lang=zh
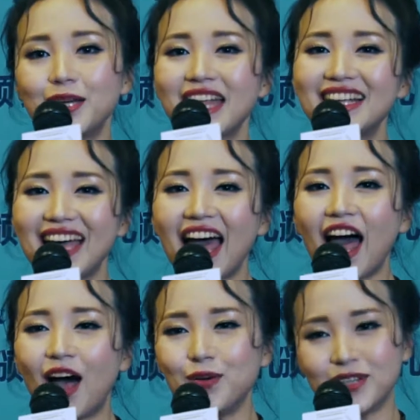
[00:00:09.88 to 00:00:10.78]
大家
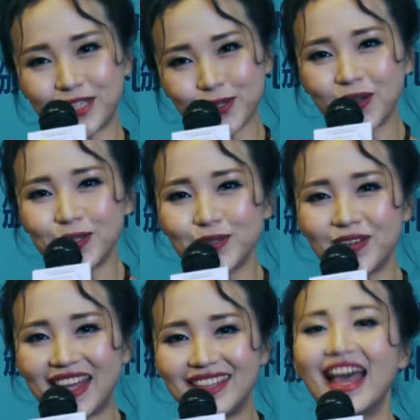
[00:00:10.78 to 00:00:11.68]
好，我是郭露
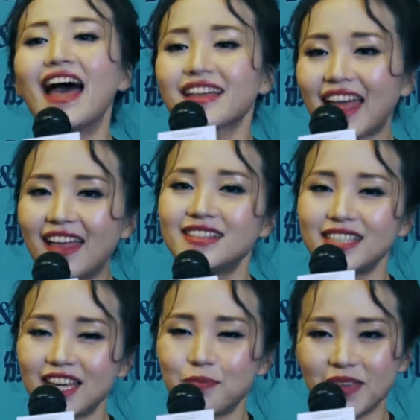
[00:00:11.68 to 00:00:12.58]
文。感
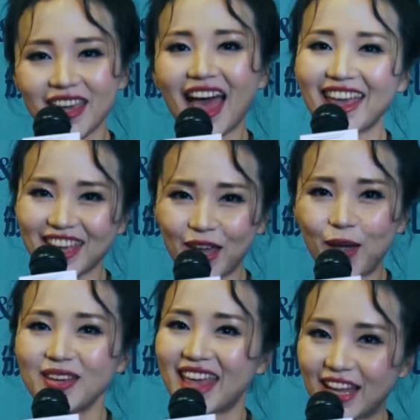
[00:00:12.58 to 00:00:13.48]
谢
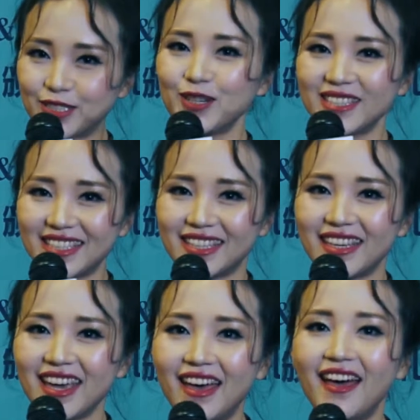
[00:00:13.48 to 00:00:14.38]
PIEO 亚洲企
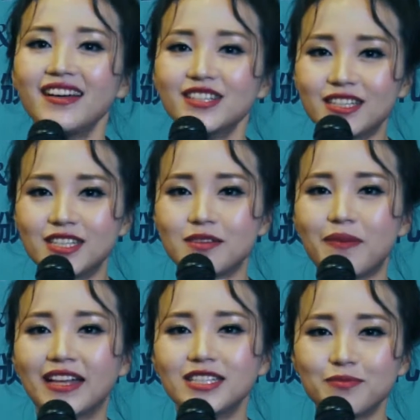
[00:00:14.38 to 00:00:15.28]
业这次
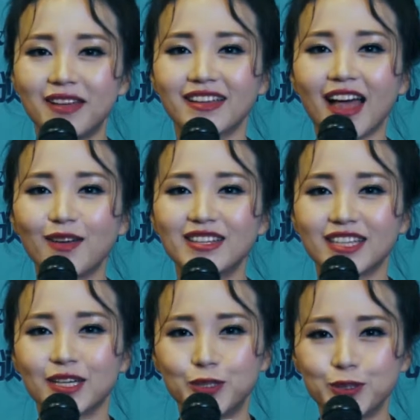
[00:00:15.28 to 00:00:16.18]
把这么高的这
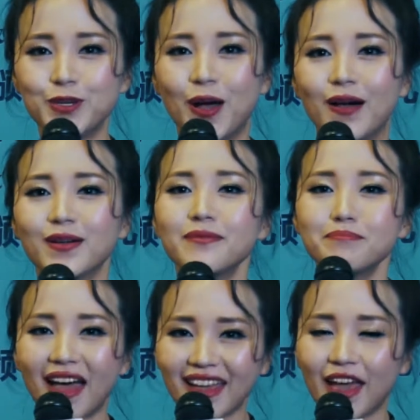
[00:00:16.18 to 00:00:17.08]
个殊荣
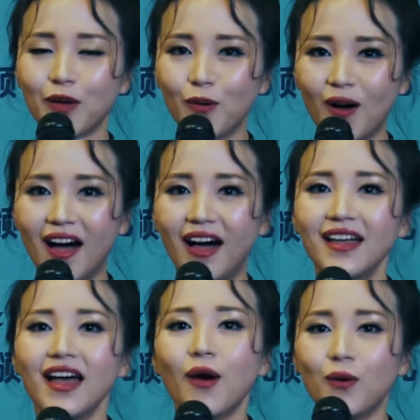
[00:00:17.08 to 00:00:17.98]
颁给我。
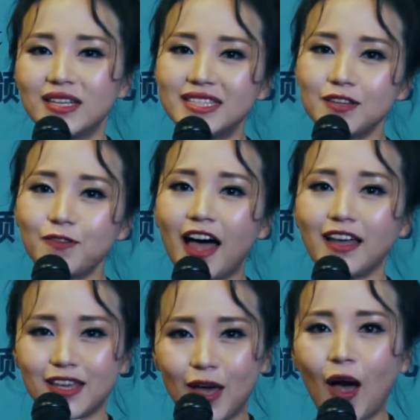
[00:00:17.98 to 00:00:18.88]
我希望
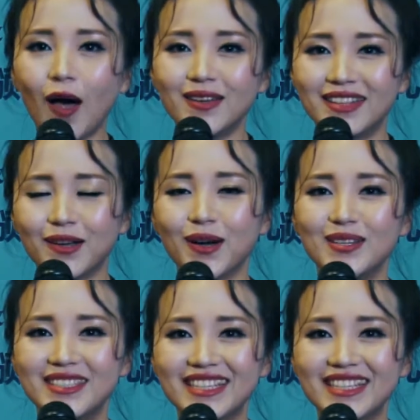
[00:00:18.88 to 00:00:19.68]
以后能够